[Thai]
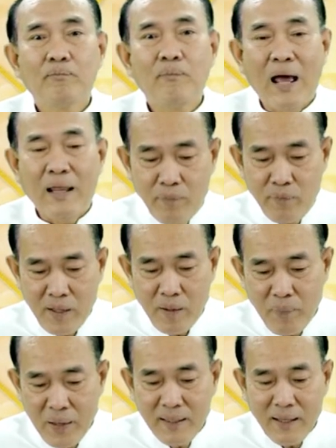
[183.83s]

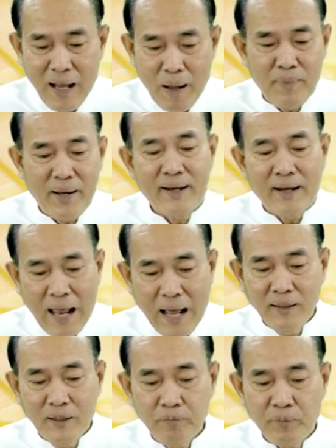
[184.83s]
84 ปีจะกลับมาอีกครั้ง
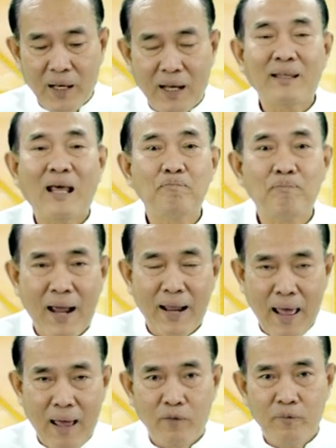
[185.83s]
หนึ่ง ฉะนั้นท่านไป
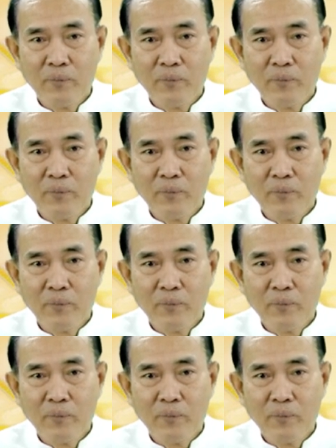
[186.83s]
แล้ว